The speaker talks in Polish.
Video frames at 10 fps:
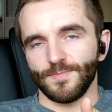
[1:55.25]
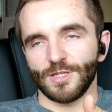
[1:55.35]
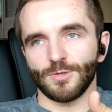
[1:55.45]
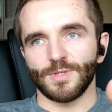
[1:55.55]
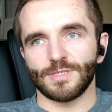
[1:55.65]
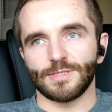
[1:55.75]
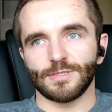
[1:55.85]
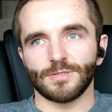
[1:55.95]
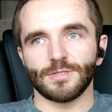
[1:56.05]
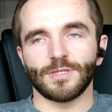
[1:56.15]

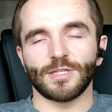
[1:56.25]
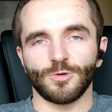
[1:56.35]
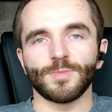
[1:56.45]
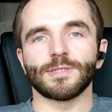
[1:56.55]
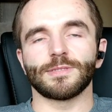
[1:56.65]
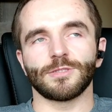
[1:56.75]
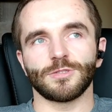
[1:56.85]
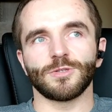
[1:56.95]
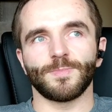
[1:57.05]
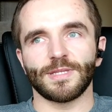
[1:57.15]
Natomiast, natomiast
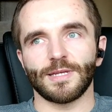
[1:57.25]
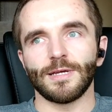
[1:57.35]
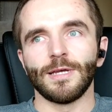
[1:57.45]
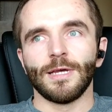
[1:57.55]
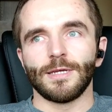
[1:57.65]
socjopata